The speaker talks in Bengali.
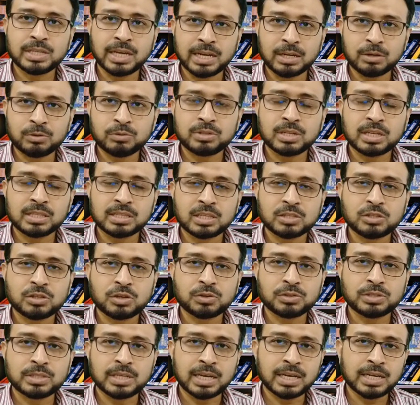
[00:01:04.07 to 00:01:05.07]
যায় ক্ষুদ্রান্তে
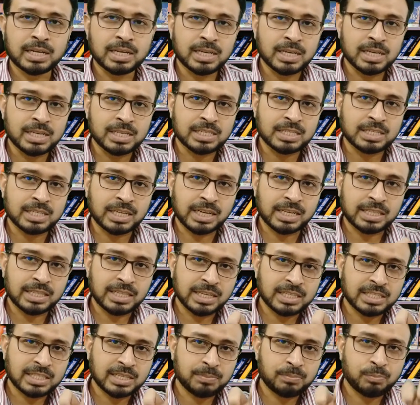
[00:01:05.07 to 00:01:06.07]
যখন যায় সেখান
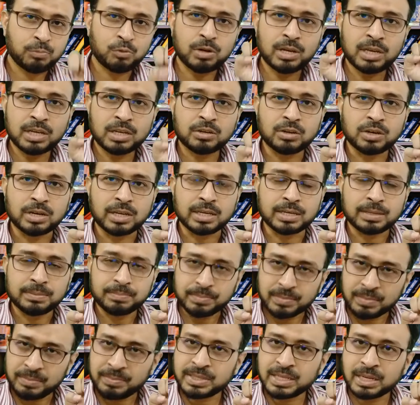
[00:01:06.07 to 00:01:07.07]
থেকে সে পুলিং করে
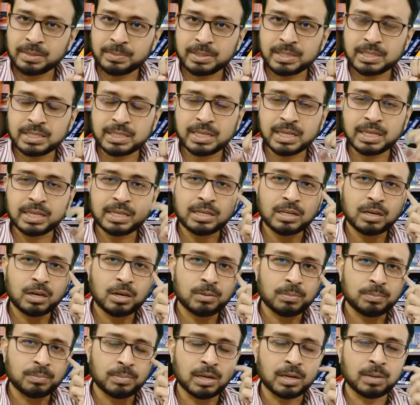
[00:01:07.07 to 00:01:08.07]
ভিটামিন ডির
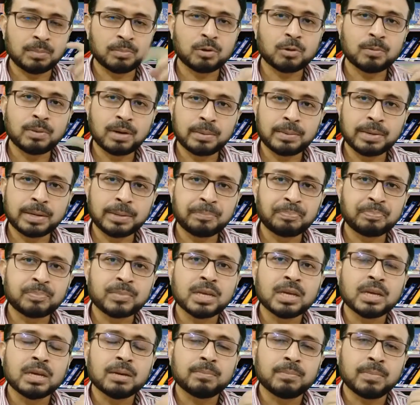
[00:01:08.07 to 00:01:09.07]
প্রভাবে
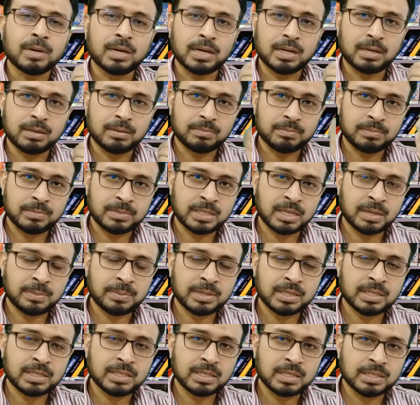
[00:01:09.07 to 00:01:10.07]
বা
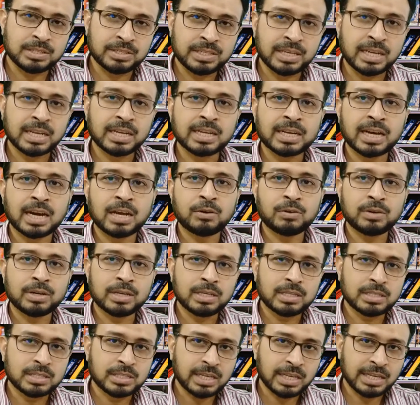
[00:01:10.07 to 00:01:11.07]
ভিটামিন ডি এর কারণে
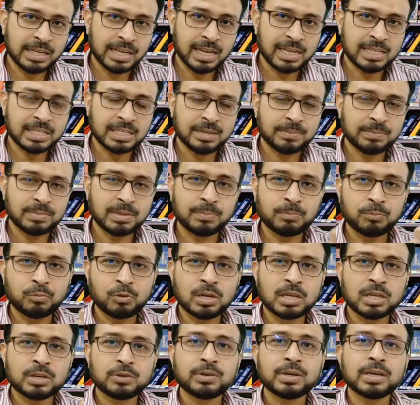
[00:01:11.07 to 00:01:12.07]
সেই ক্যালসিয়ামটা
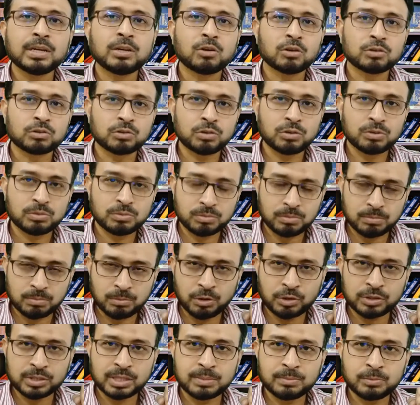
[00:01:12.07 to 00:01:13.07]
পুলিং হয়ে রক্ত
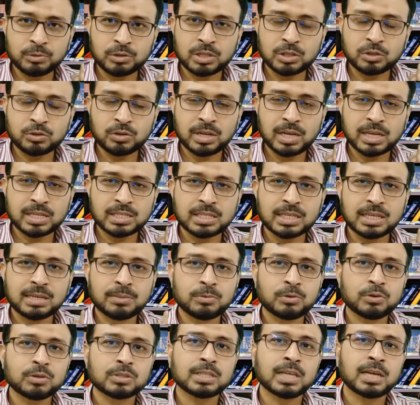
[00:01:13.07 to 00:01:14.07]
রক্তের মধ্যে চলে আসে
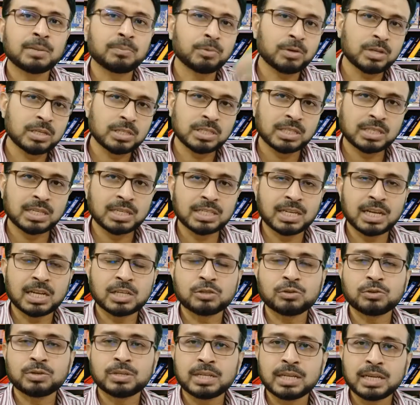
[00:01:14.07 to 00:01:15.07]
এবং তারপরে সেটা সারা
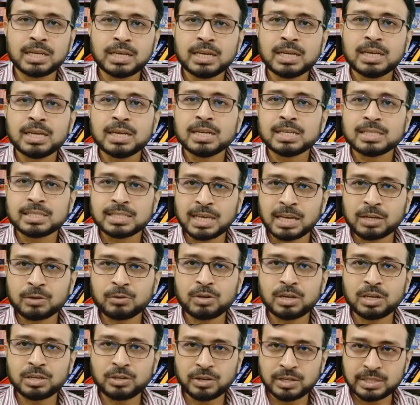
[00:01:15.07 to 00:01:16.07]
শরীরে
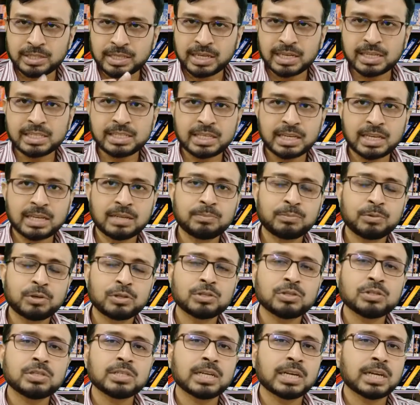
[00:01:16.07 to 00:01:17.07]
সার্কুলেট হয় যেখানে যেখানে
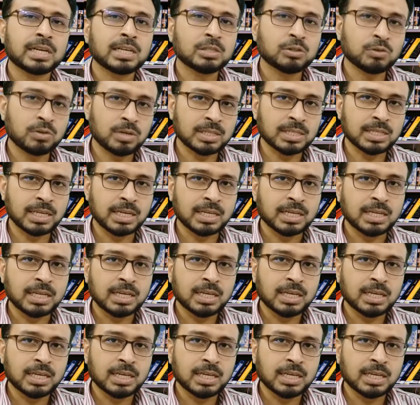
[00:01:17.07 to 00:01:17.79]
প্রয়োজন সেখানে চলে যায়